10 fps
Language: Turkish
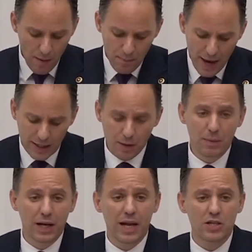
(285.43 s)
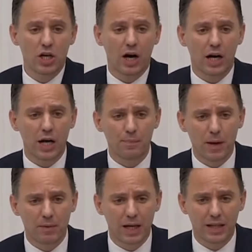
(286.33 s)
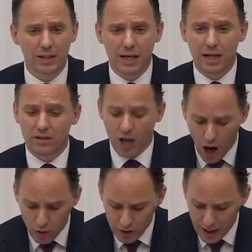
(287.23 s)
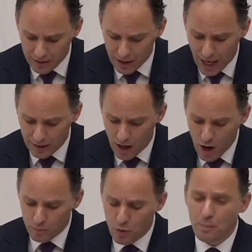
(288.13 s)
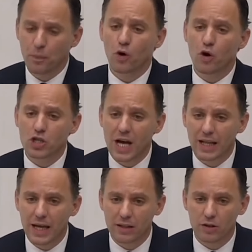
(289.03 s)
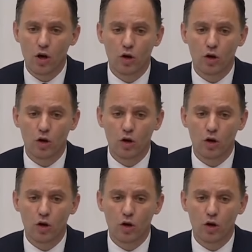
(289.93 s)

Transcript: Peki Birleşik Arap Emirlikleri'ne taahhüt edilen bu projelerin